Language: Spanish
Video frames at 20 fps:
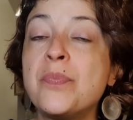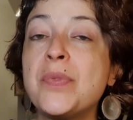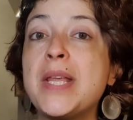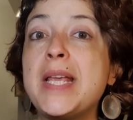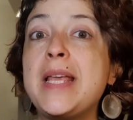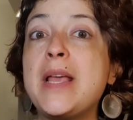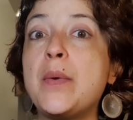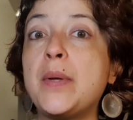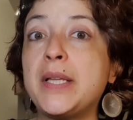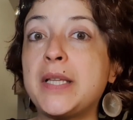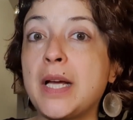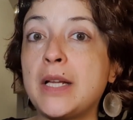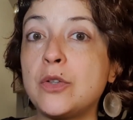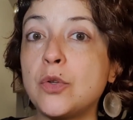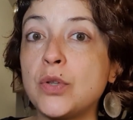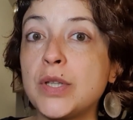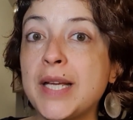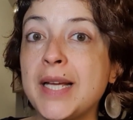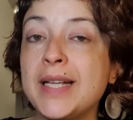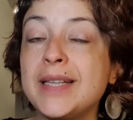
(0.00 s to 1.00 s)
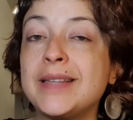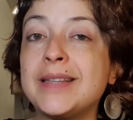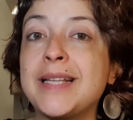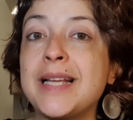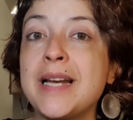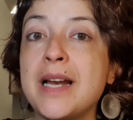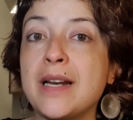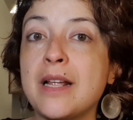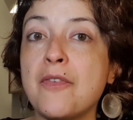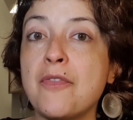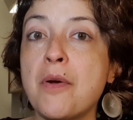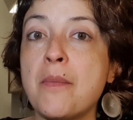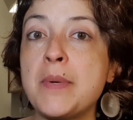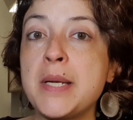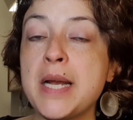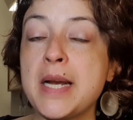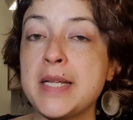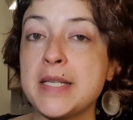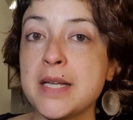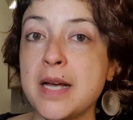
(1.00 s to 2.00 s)
y evitándote tener que
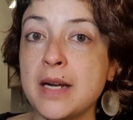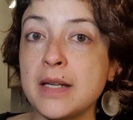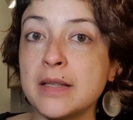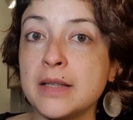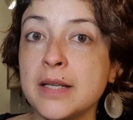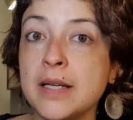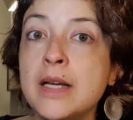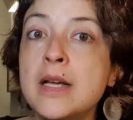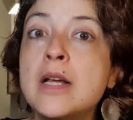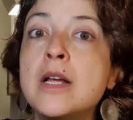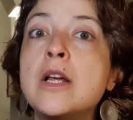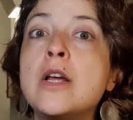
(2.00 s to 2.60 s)
familiarizarte